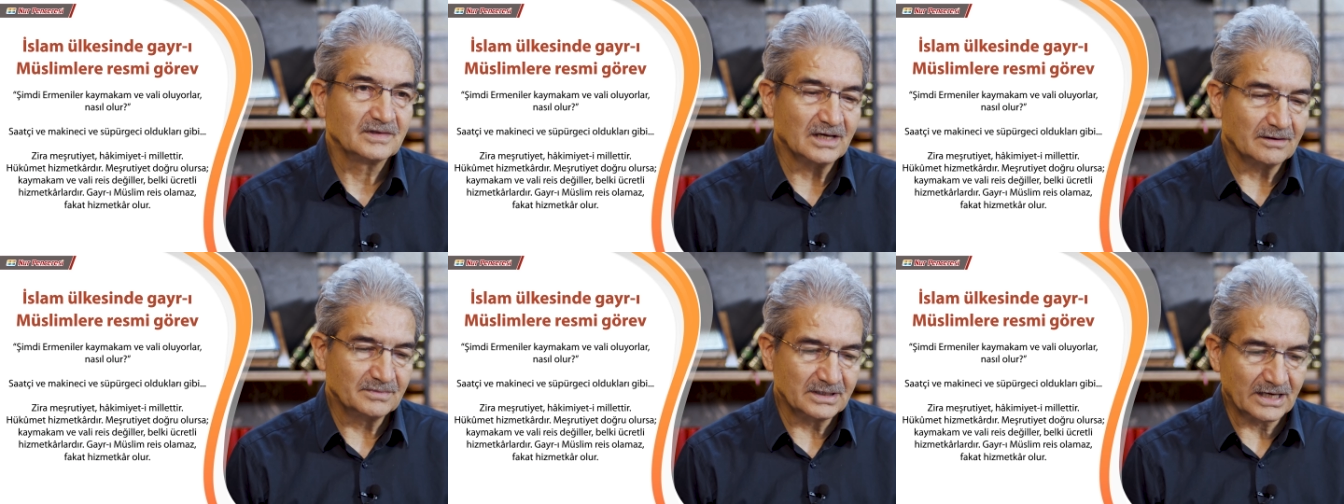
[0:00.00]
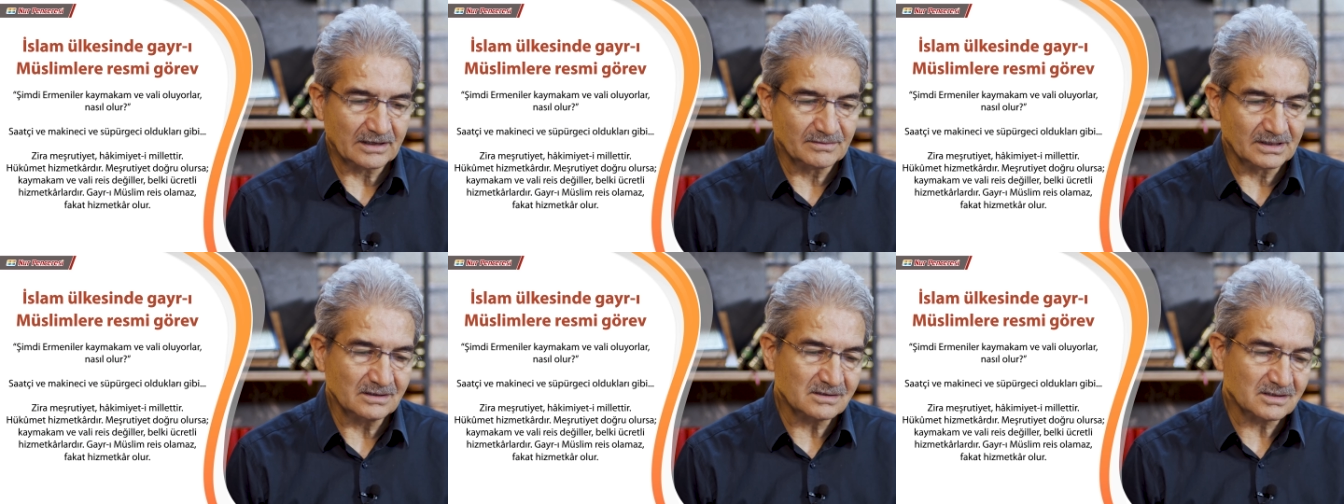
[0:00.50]
Ya bir
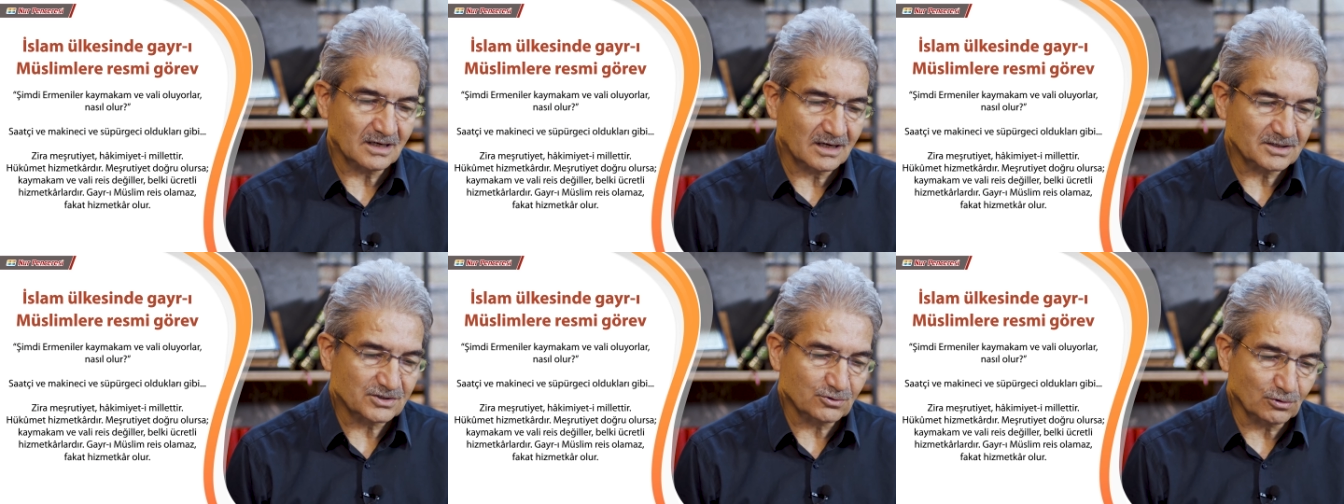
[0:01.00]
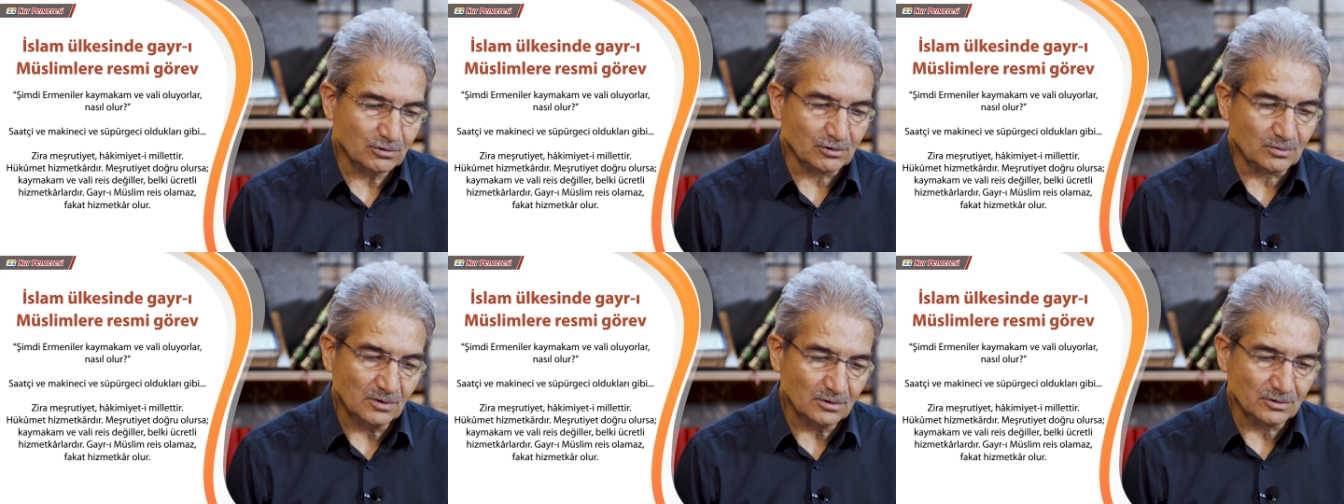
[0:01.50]
Ermeni saatçi
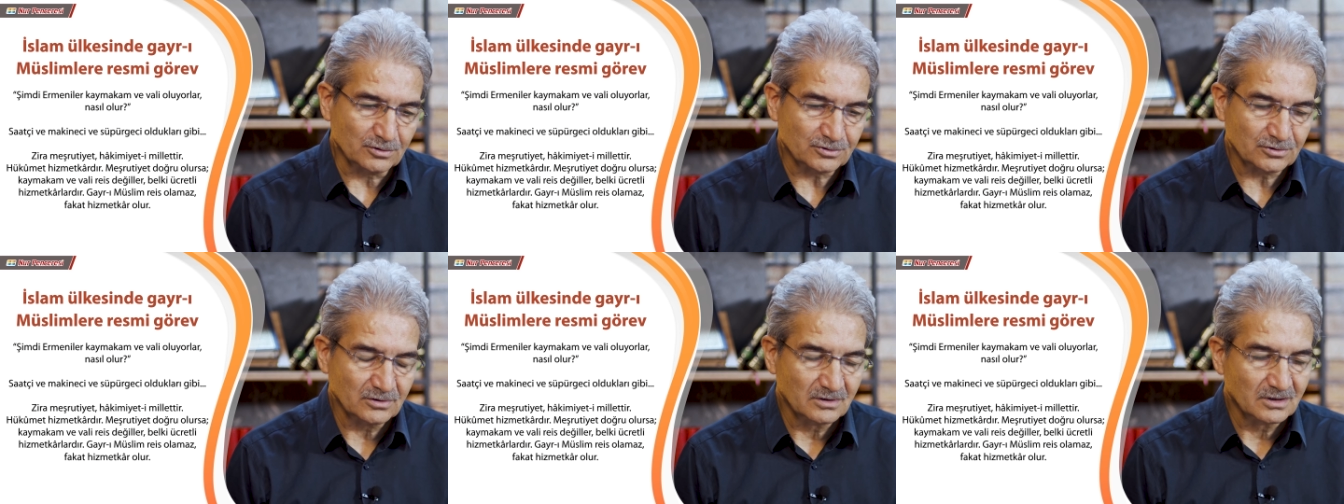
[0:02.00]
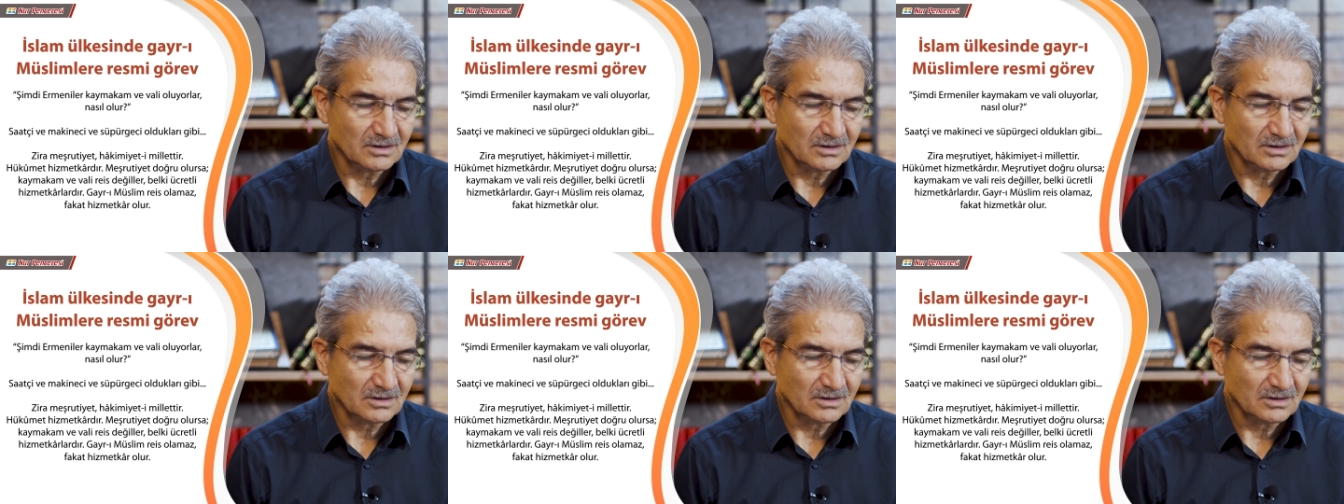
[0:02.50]
olur mu olur,